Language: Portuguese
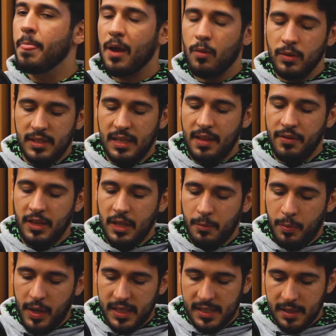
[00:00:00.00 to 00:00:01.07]
Né? Quando você está
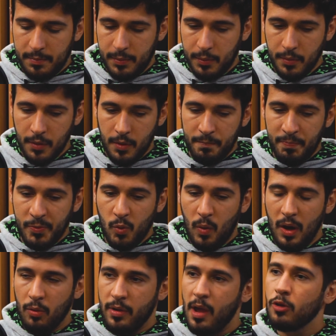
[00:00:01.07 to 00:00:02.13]
vendendo, por exemplo,
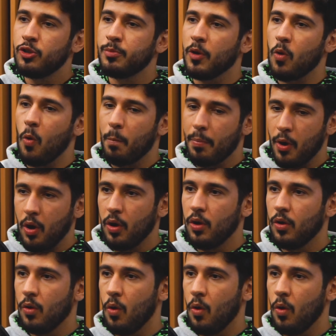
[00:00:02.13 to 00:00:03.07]
o aluguel de uma GoPro,